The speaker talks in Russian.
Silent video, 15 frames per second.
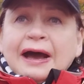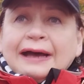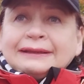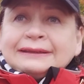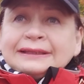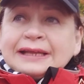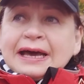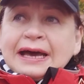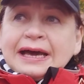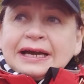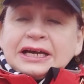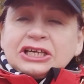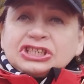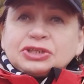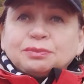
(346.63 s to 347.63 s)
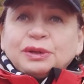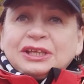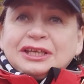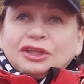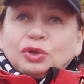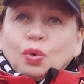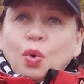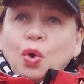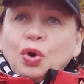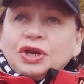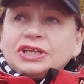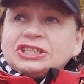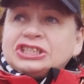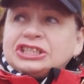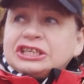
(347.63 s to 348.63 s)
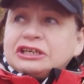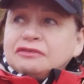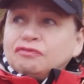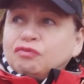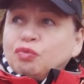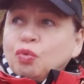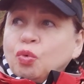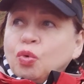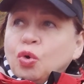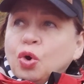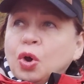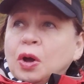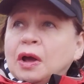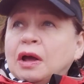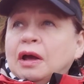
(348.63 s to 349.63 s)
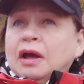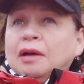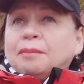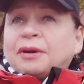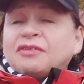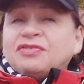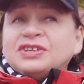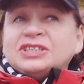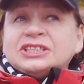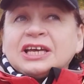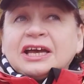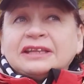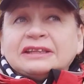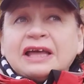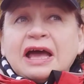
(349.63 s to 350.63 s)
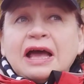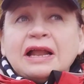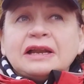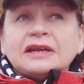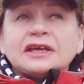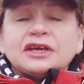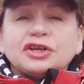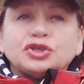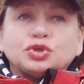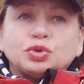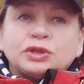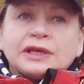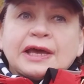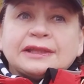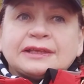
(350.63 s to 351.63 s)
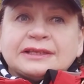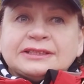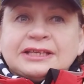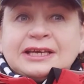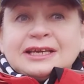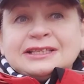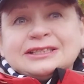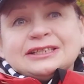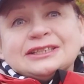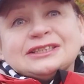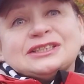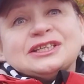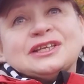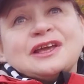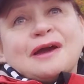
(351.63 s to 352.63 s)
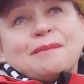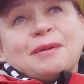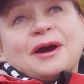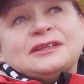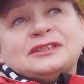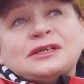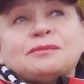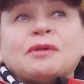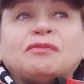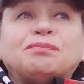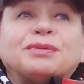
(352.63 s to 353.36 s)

Однако же мониторить его профессиональные результаты деятельности необходимо.